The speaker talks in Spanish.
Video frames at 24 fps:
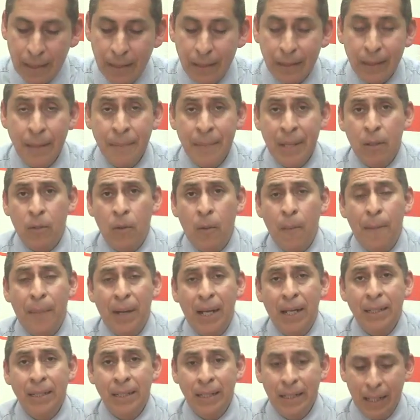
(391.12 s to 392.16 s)
que me
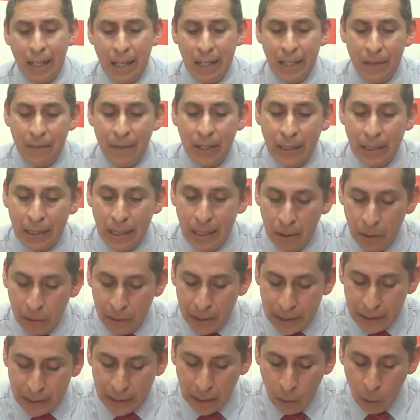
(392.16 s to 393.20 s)
acompañe al Evangelio
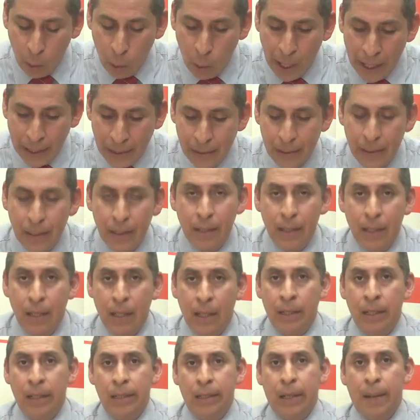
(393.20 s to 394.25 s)
de San Juan
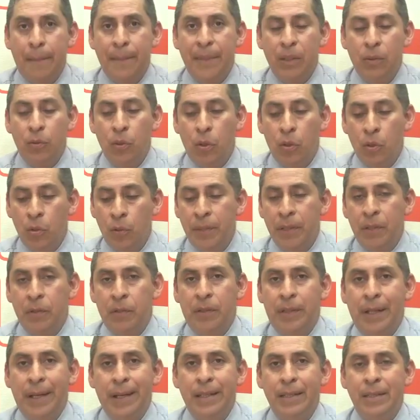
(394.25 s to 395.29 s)
en el capítulo número
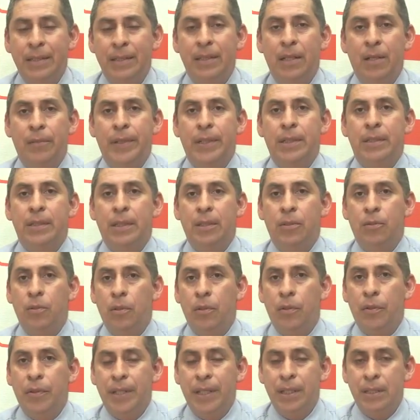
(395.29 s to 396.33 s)
3 y el
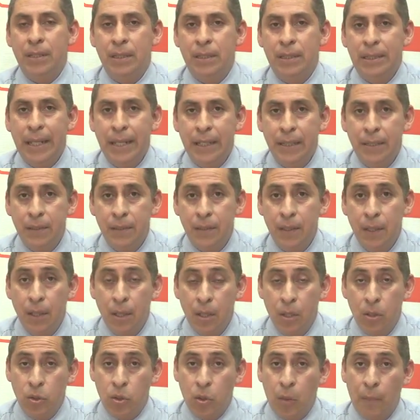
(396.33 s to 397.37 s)
versículo 16.
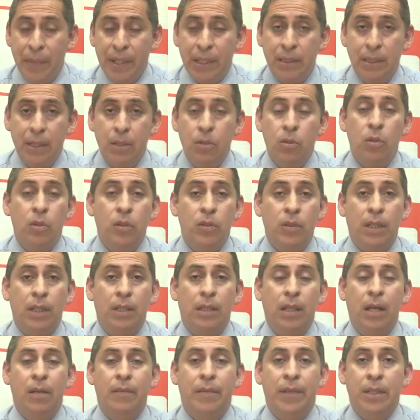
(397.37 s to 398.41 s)
Son versículos que
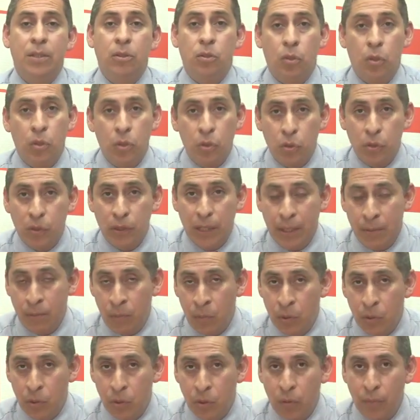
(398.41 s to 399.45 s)
tal vez
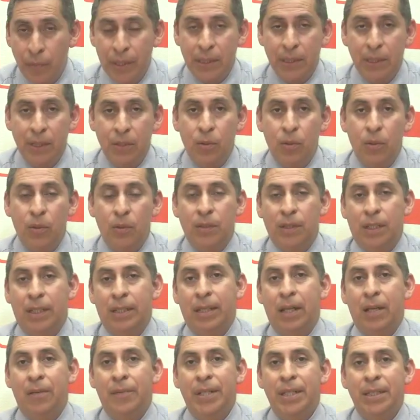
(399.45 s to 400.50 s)
conocemos, son versículos que
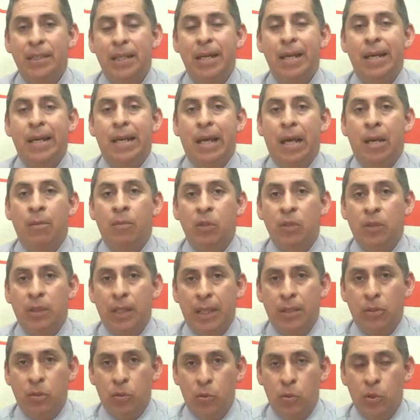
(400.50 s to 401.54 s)
tal vez hemos
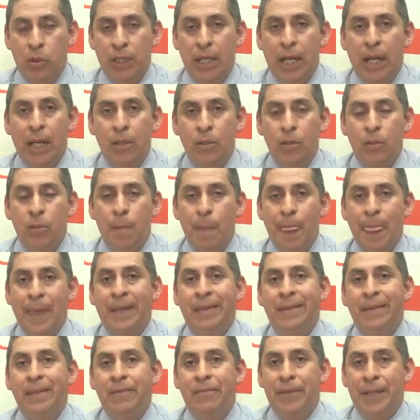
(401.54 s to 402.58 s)
escuchado
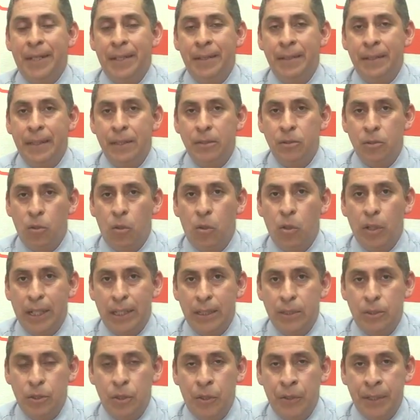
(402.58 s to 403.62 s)
en diferentes
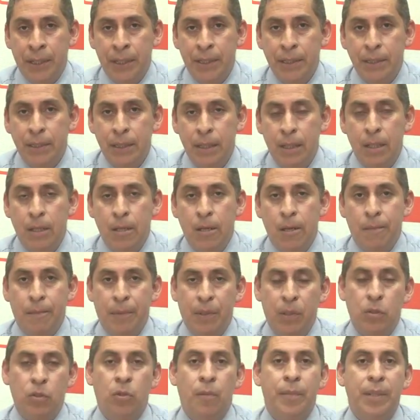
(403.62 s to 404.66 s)
ocasiones
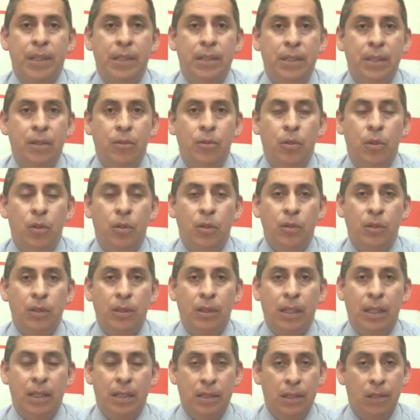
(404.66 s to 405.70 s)
pero son versículos
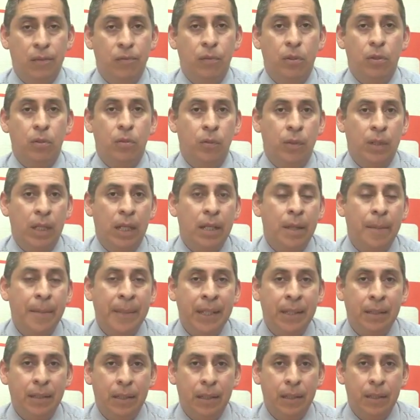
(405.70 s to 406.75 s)
que
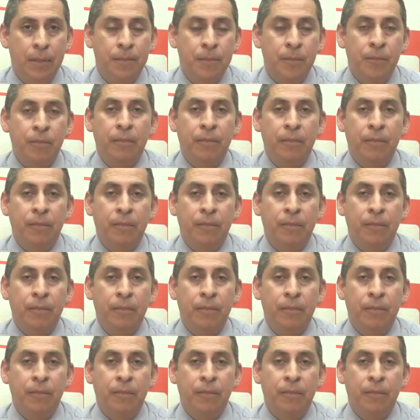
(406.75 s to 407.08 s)
desafortunadamente